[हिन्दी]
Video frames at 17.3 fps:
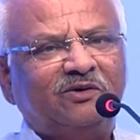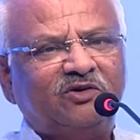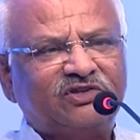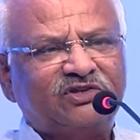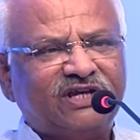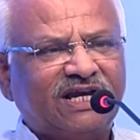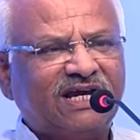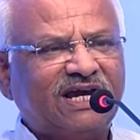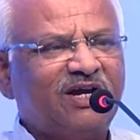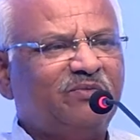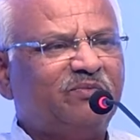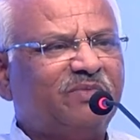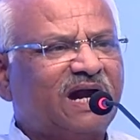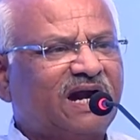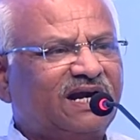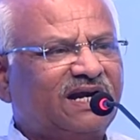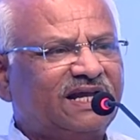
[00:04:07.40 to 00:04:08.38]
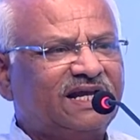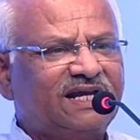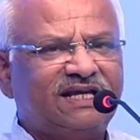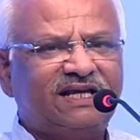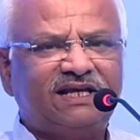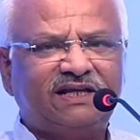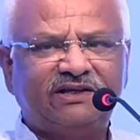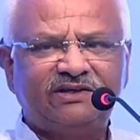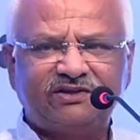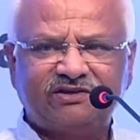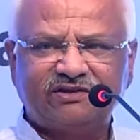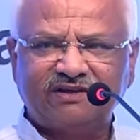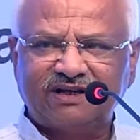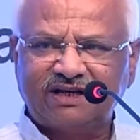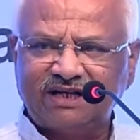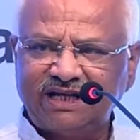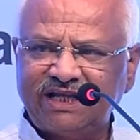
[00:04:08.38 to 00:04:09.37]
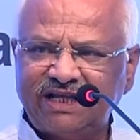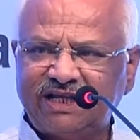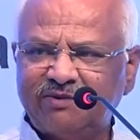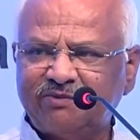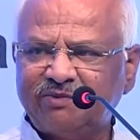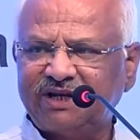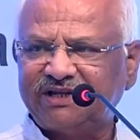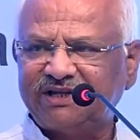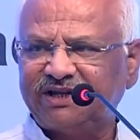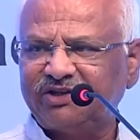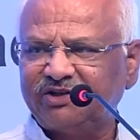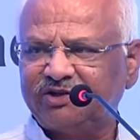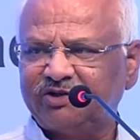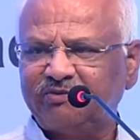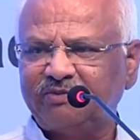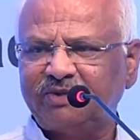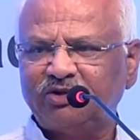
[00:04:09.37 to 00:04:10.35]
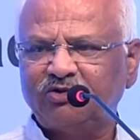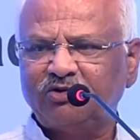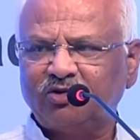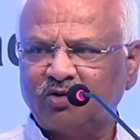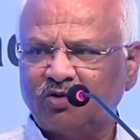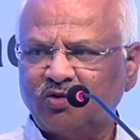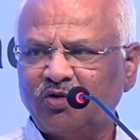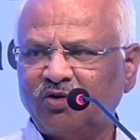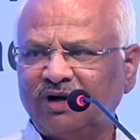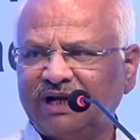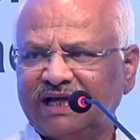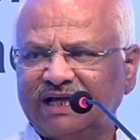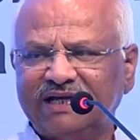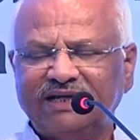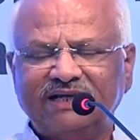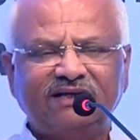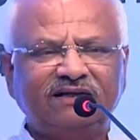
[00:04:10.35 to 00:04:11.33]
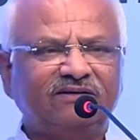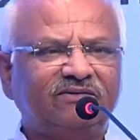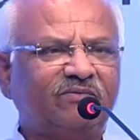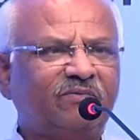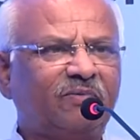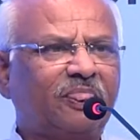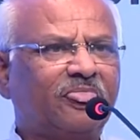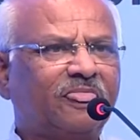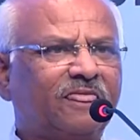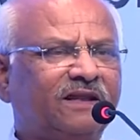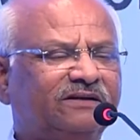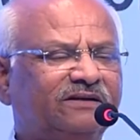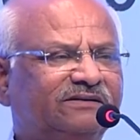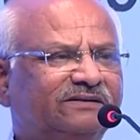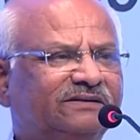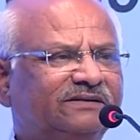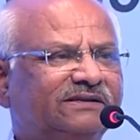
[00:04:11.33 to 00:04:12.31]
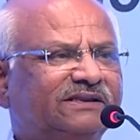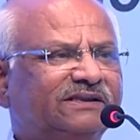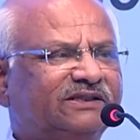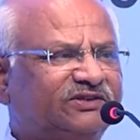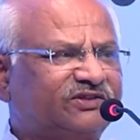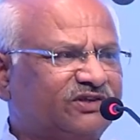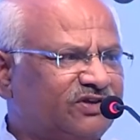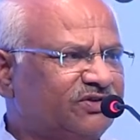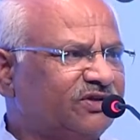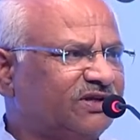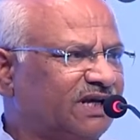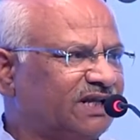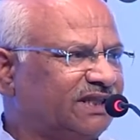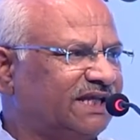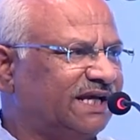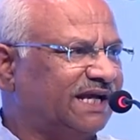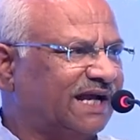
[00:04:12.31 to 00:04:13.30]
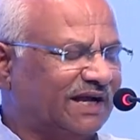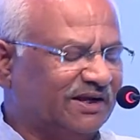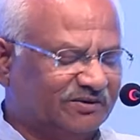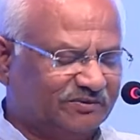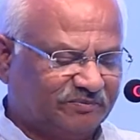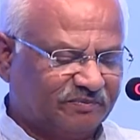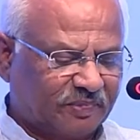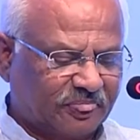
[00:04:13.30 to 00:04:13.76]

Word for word: और सेकंड पार्ट है कि इस री इमरजेंस में जो रोल है संस्कृति का